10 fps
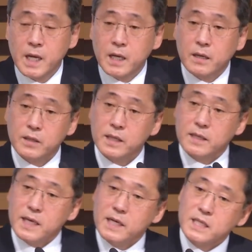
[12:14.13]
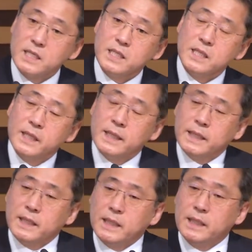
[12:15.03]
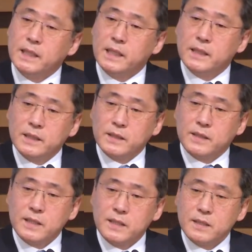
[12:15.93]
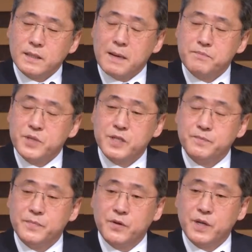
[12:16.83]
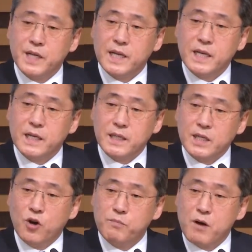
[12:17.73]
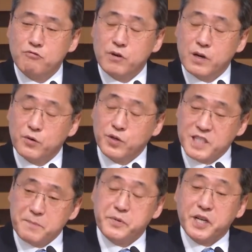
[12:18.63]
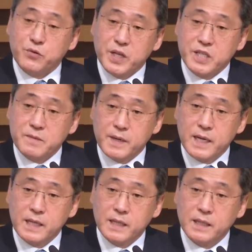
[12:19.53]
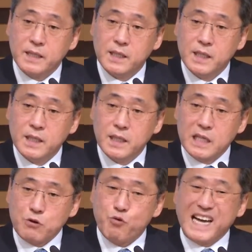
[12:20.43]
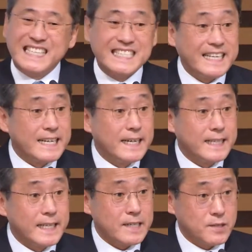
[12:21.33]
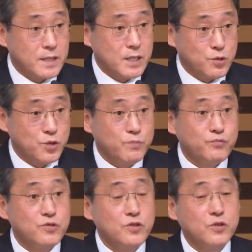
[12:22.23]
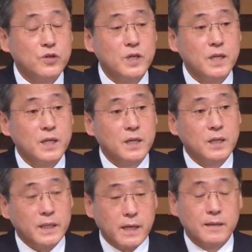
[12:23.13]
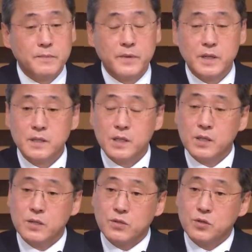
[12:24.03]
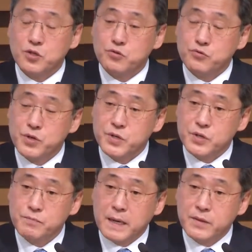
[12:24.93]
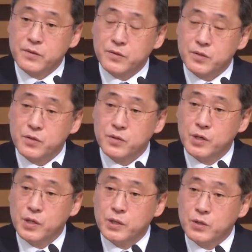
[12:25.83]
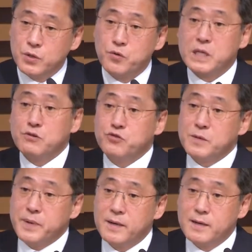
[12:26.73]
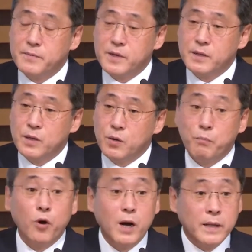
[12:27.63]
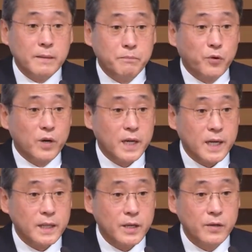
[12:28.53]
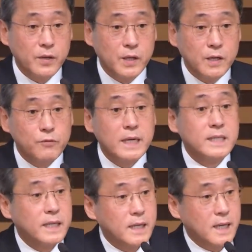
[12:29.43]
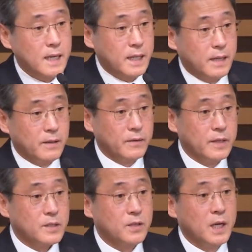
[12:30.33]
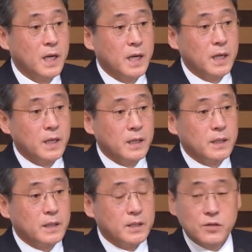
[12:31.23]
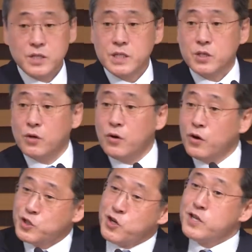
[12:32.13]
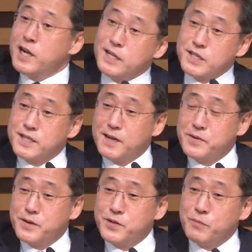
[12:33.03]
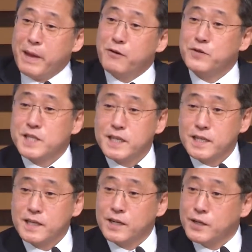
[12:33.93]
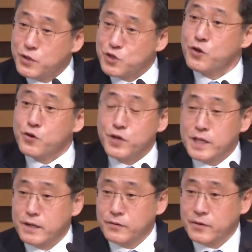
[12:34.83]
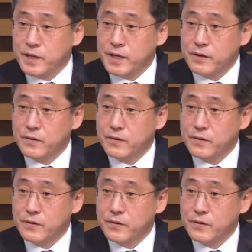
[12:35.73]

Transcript: 그런데 그 당시 이 30여 어, 개의 그 영방 국가로 재편이 됐지만 이 관세라는 게 있어가지고 물건을 예를 들면은 서초구에서 만들어서 용산구에 팔려면은 뭐가 뭐를 내야 돼요? 관세를 내야 되는 그래서 이것이 저청량리층 가면은요 100원짜리가 1000원이 되는 거예요.